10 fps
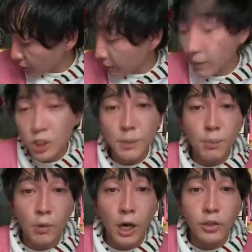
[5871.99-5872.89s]
そう、
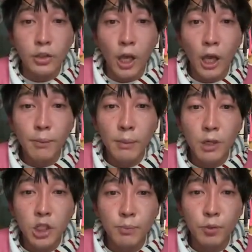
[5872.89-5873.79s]
メンバーシップも入って、
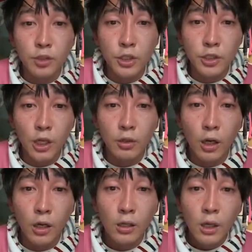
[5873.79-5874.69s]
メンバーシップも全然やる
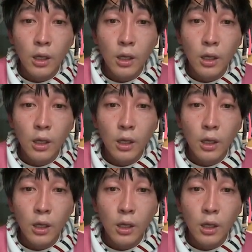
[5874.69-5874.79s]
から。